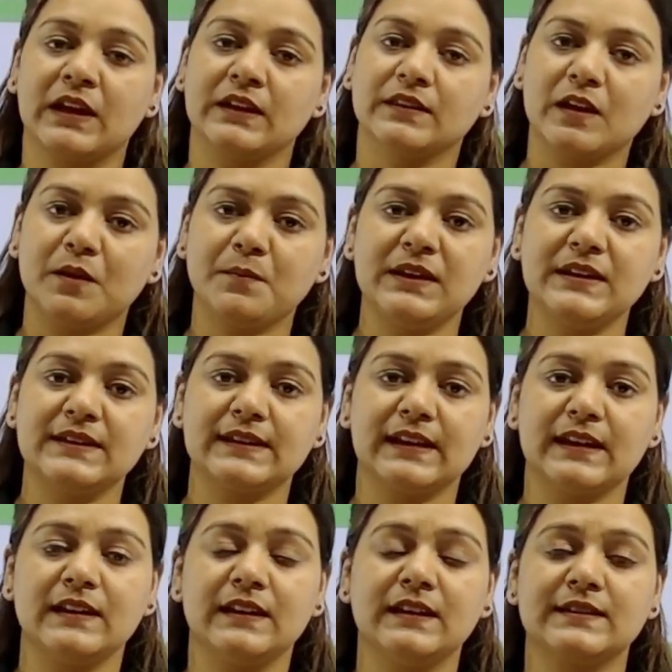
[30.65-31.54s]
तभी से
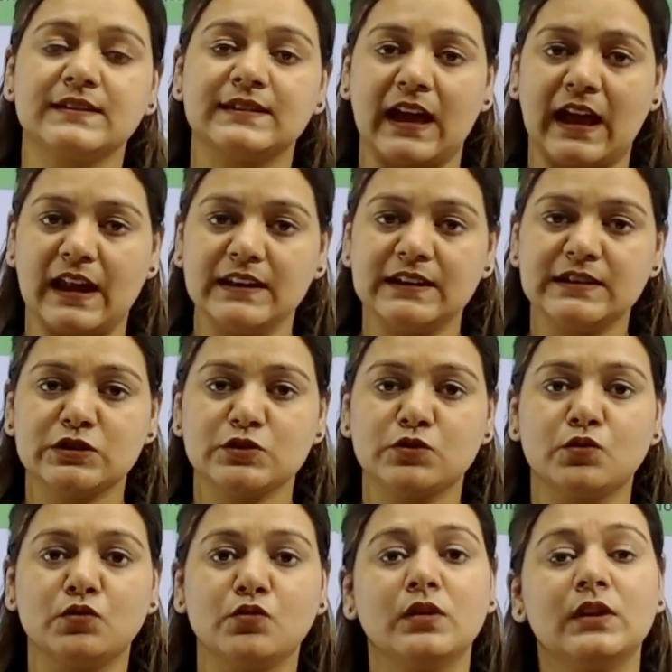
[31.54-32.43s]
ही सैनिक
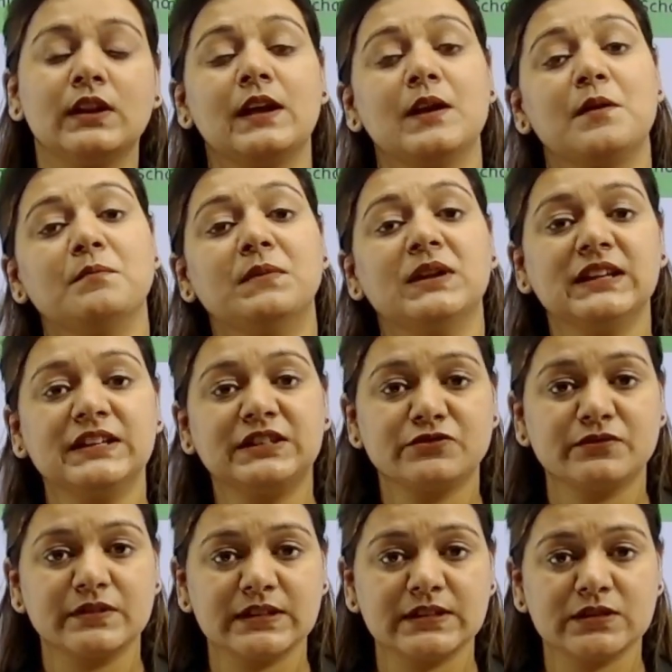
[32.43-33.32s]
स्कूल
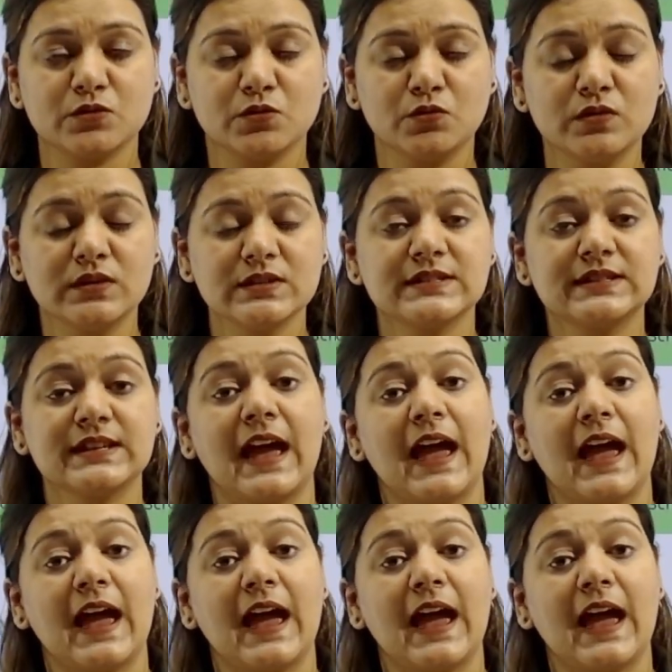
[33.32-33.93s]
मिलिट्री स्कूल्स